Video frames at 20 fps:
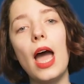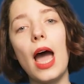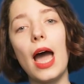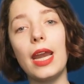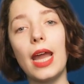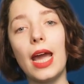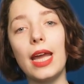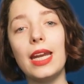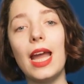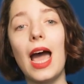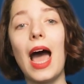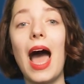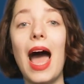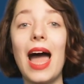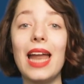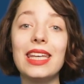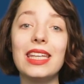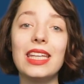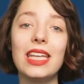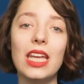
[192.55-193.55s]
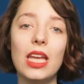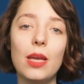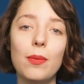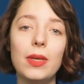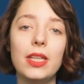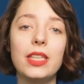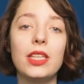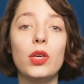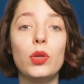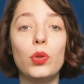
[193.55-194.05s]
an eine
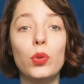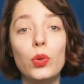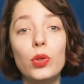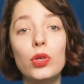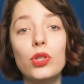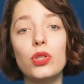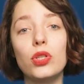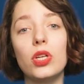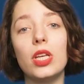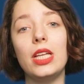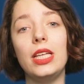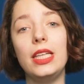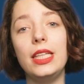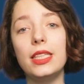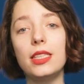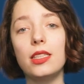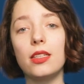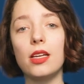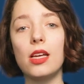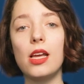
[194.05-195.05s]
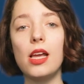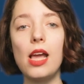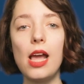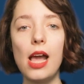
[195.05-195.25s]
angebliche jüdische Elite